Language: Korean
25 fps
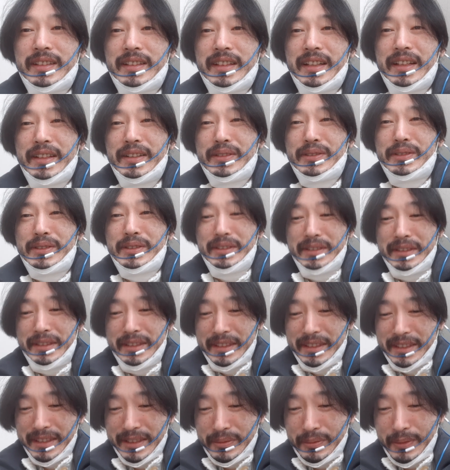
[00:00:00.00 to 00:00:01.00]
아유
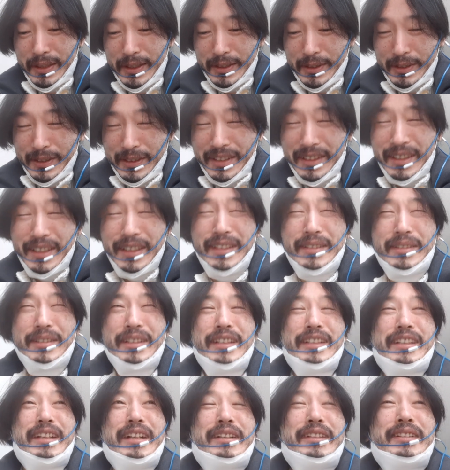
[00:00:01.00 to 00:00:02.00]
지금 와서 이렇게
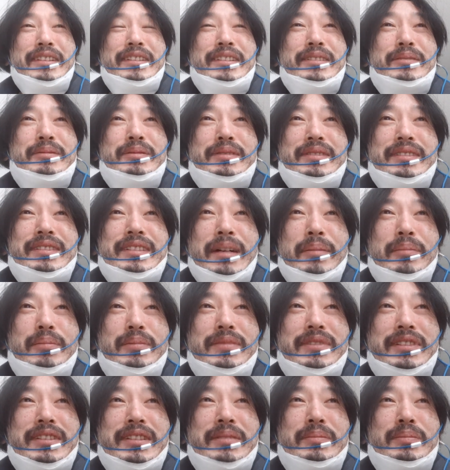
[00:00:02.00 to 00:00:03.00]
얘기하기 지금
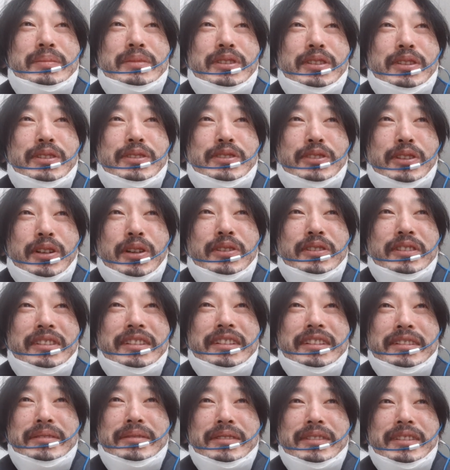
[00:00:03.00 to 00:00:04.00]
30년 전
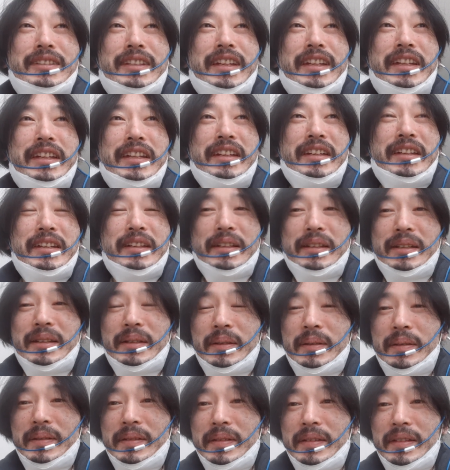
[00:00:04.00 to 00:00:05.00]
일인데
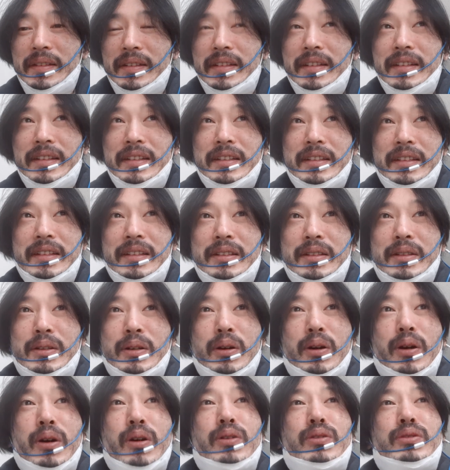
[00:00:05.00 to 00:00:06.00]

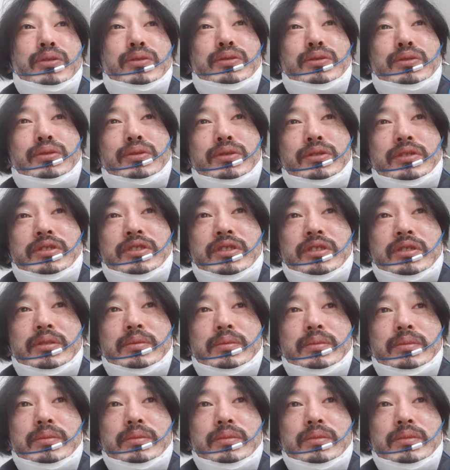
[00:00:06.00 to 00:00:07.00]
어우
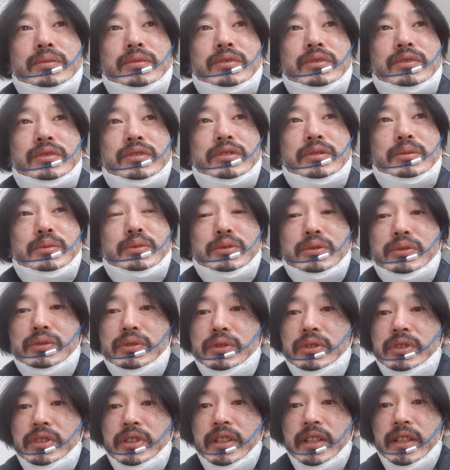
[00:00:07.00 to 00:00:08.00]
지금 그분도
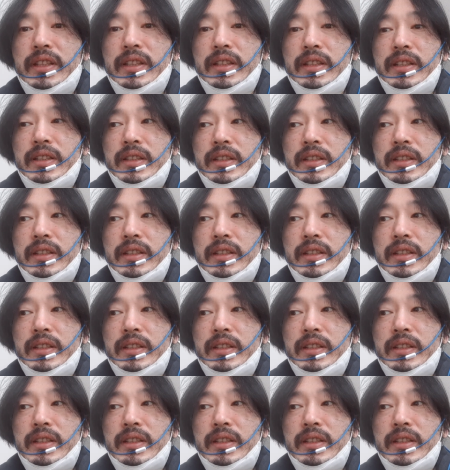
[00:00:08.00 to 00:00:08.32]
이제